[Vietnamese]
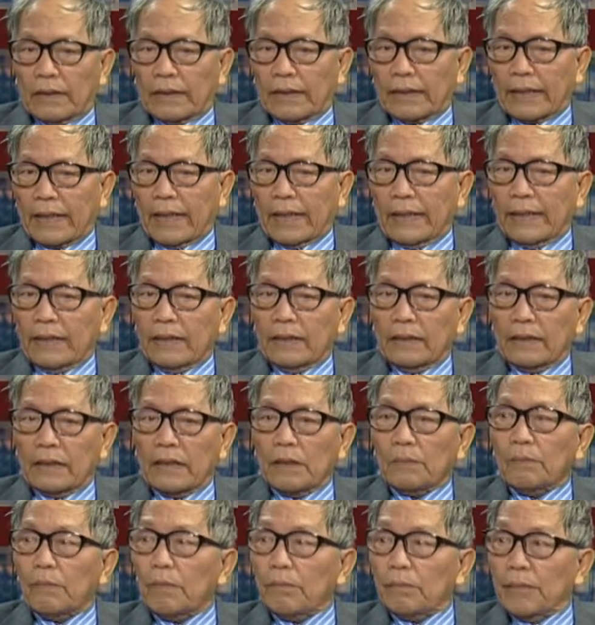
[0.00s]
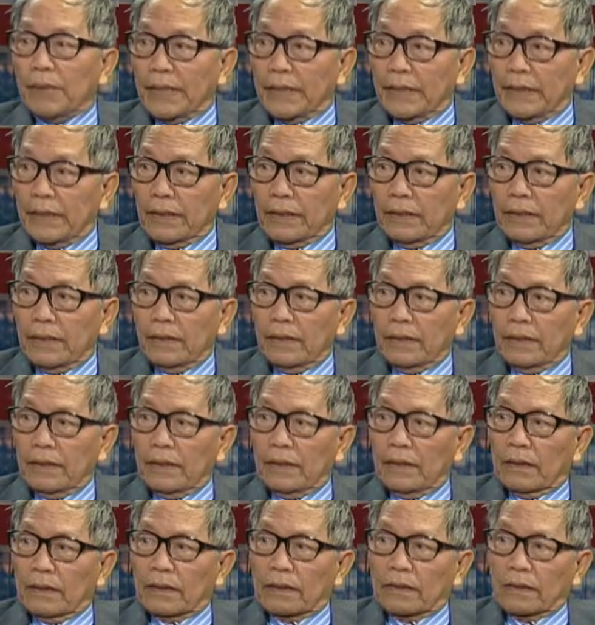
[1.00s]
cái TPP đó
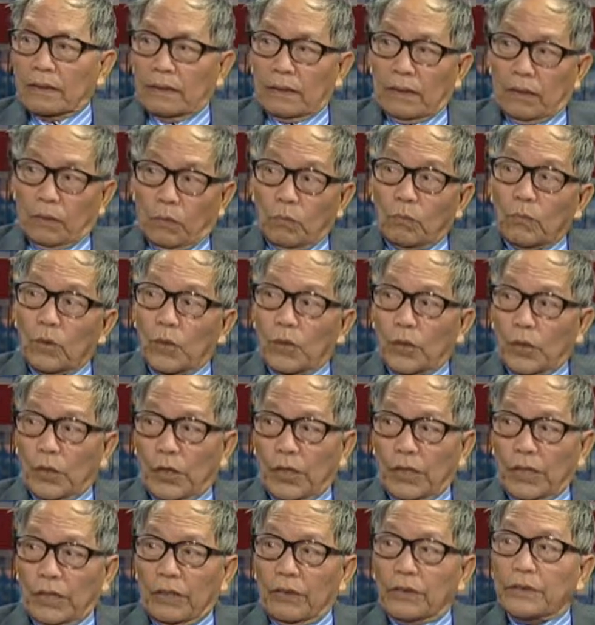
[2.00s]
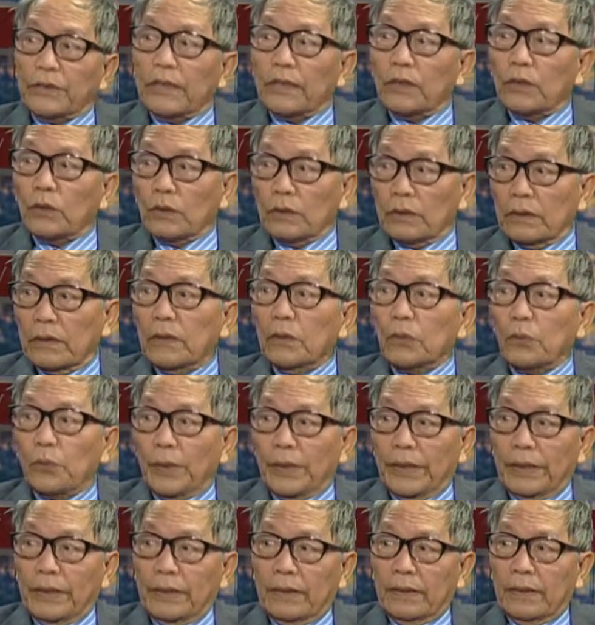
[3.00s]
thì cũng đòi hỏi có nhân nhân
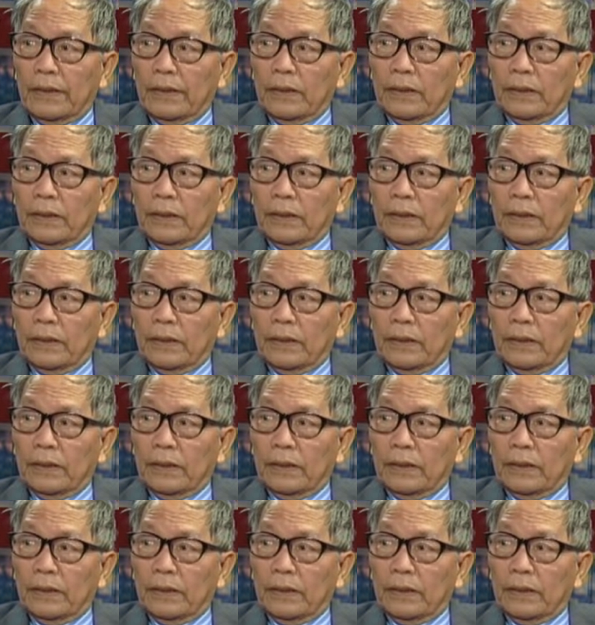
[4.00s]
quyền